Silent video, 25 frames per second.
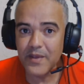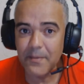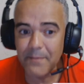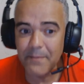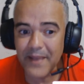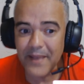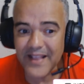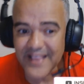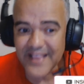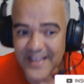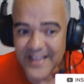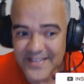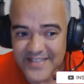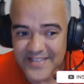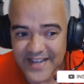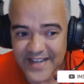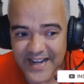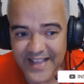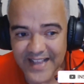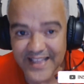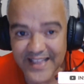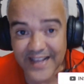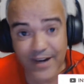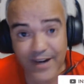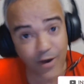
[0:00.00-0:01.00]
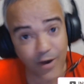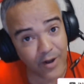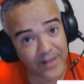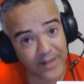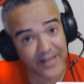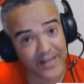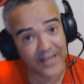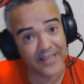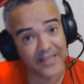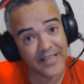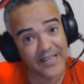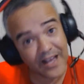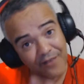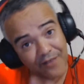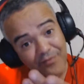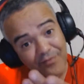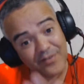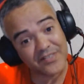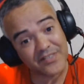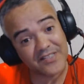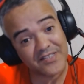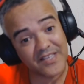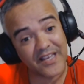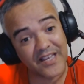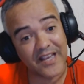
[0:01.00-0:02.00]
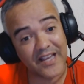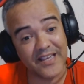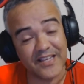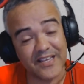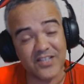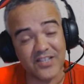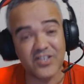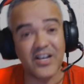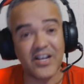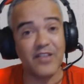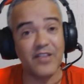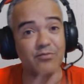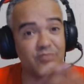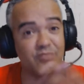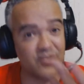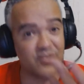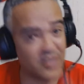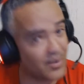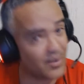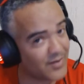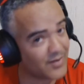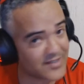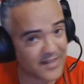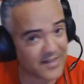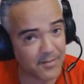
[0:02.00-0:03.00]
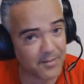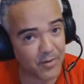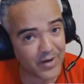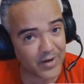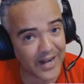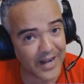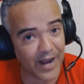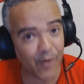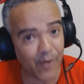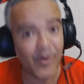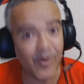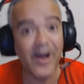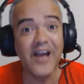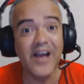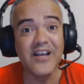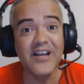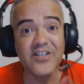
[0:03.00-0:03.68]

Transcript: Beleza, galera? Olha, e a você aí que já nos deu essa moral,